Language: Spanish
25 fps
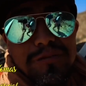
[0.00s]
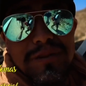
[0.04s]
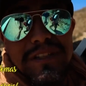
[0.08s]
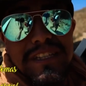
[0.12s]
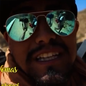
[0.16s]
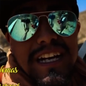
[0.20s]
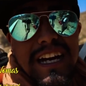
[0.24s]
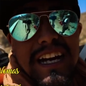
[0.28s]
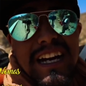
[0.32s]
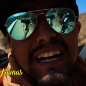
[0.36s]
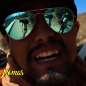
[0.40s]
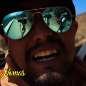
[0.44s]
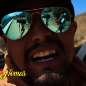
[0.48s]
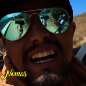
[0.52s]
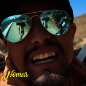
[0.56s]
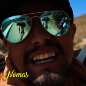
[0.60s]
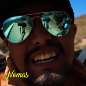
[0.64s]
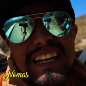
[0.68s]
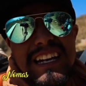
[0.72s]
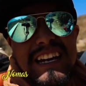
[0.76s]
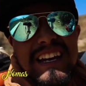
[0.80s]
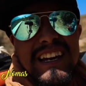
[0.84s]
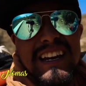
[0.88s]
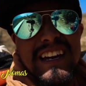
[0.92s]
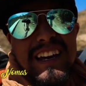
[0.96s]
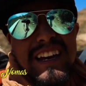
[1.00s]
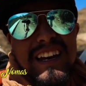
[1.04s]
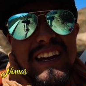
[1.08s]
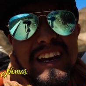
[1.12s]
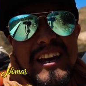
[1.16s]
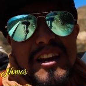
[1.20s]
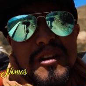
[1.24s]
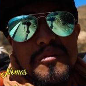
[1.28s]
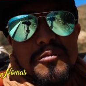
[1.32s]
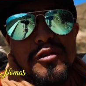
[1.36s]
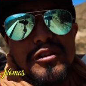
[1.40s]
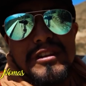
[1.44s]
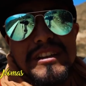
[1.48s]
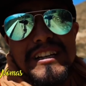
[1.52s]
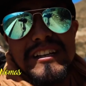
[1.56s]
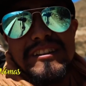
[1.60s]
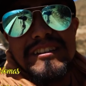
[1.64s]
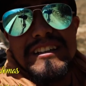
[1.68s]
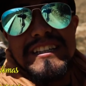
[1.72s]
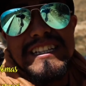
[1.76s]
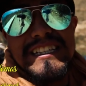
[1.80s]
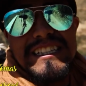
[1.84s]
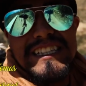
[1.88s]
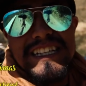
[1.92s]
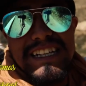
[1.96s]
nomás está, ahí,
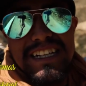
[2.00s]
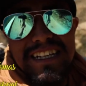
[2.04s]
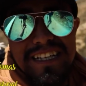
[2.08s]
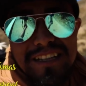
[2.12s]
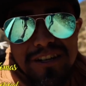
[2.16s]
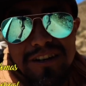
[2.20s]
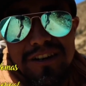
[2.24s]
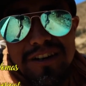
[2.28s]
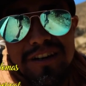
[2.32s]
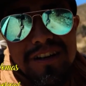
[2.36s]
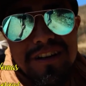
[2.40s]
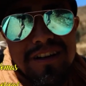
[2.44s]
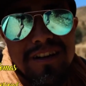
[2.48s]
volteando ese cerrito.